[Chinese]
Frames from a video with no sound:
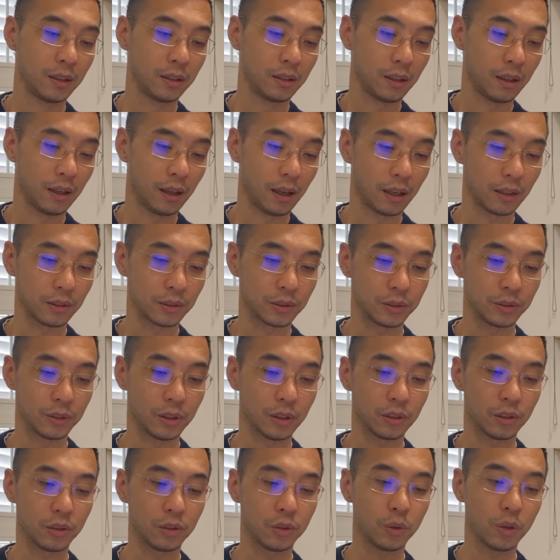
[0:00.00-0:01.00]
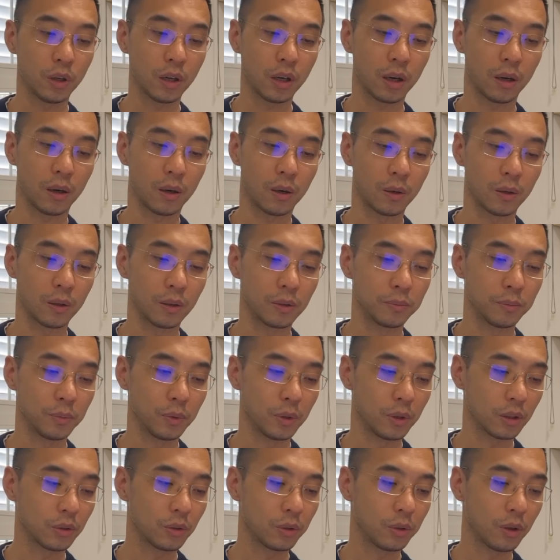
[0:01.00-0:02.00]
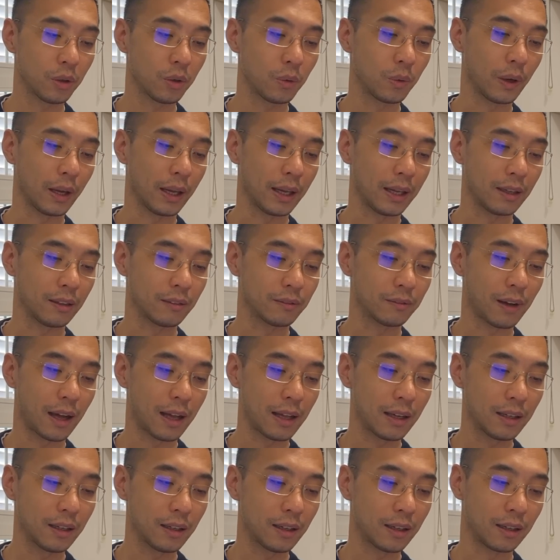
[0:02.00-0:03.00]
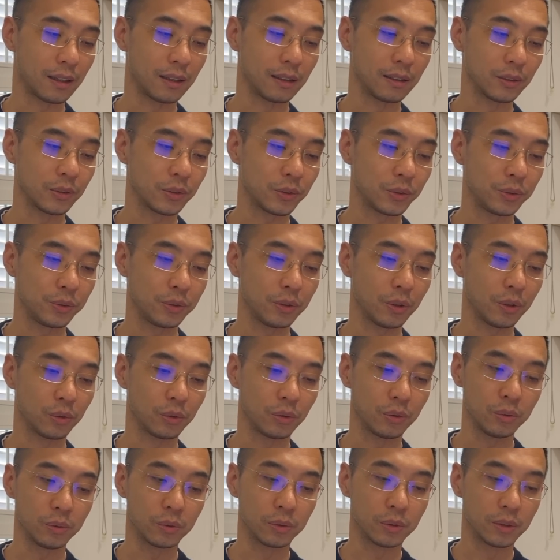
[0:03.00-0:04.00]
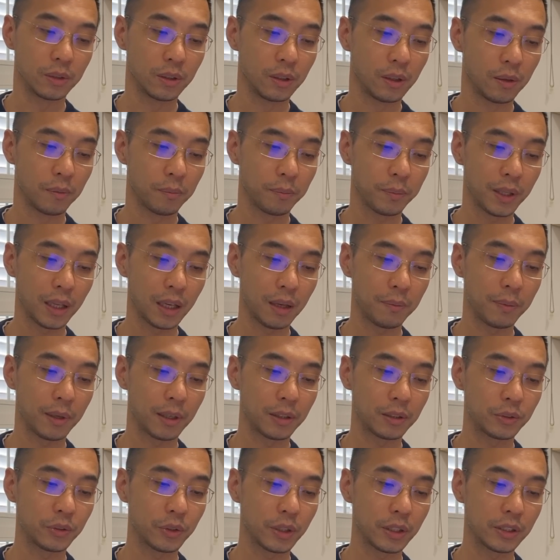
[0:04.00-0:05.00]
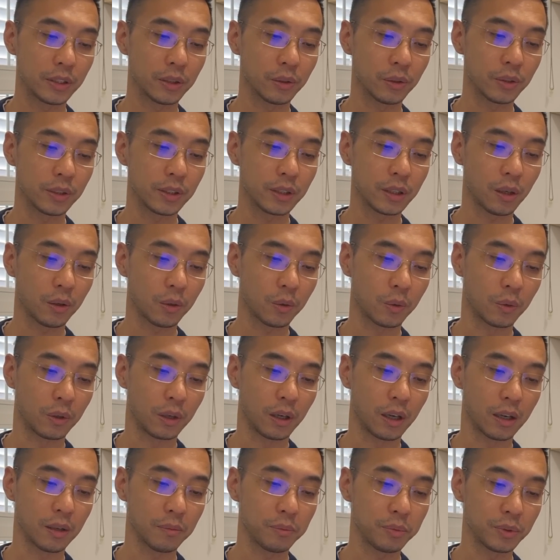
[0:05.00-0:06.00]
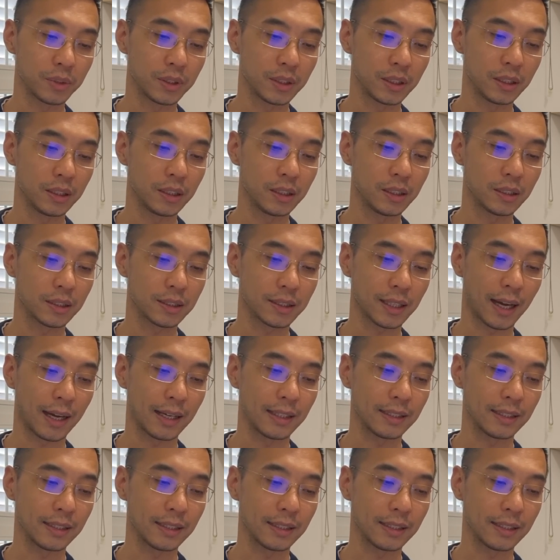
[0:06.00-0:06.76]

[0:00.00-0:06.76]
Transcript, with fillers: 啊，就说脱口莫脱轨，玩梗需有度，片面追求效果而不惜踩